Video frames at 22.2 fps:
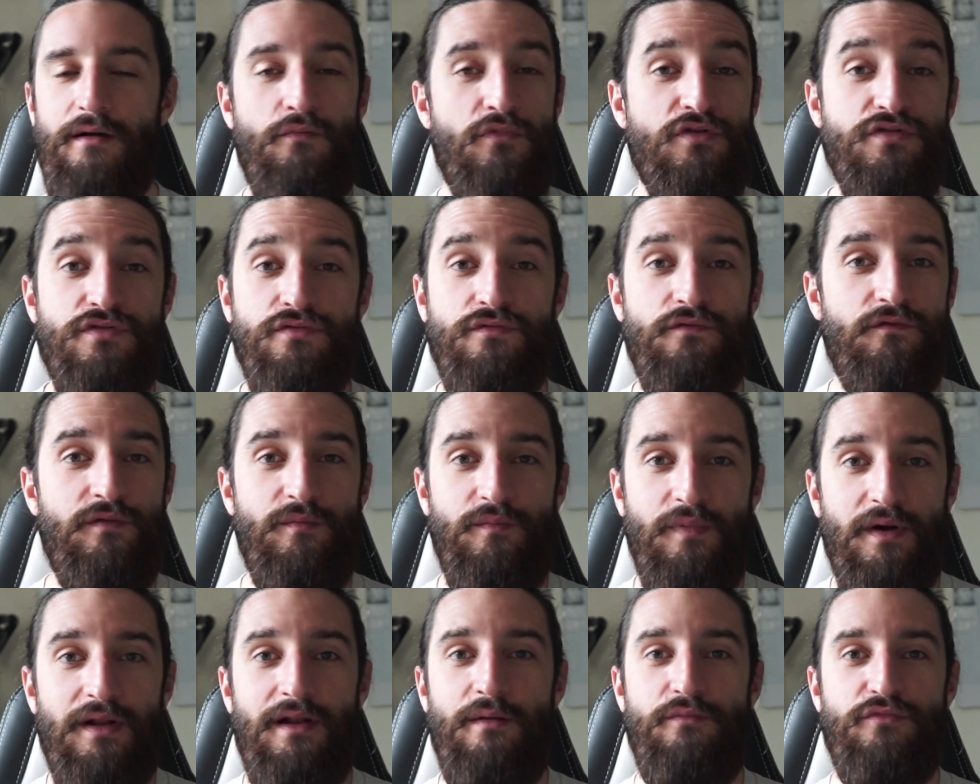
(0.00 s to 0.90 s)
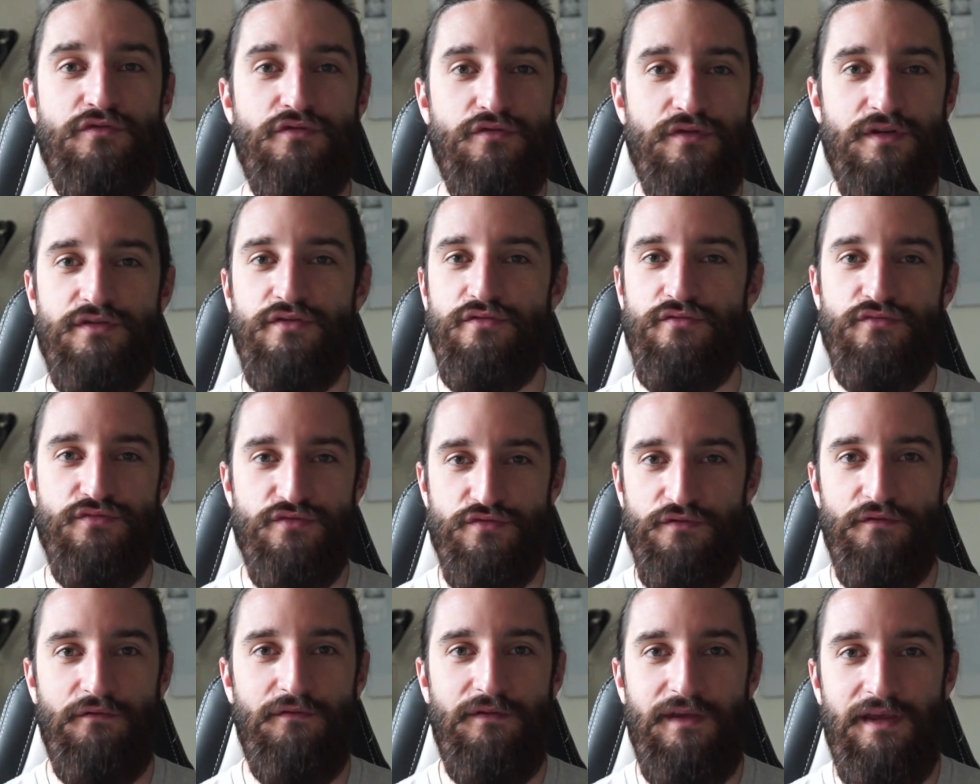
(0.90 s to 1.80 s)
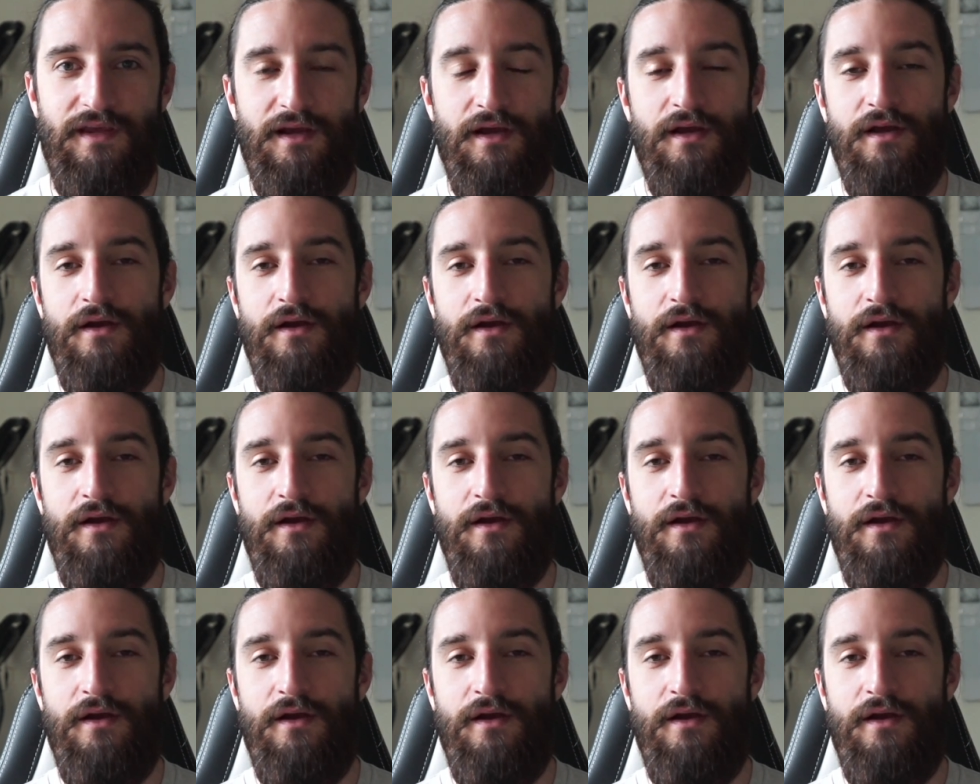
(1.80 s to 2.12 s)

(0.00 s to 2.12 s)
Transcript: Hein. Moi je ne vis pas de la musculation, je vis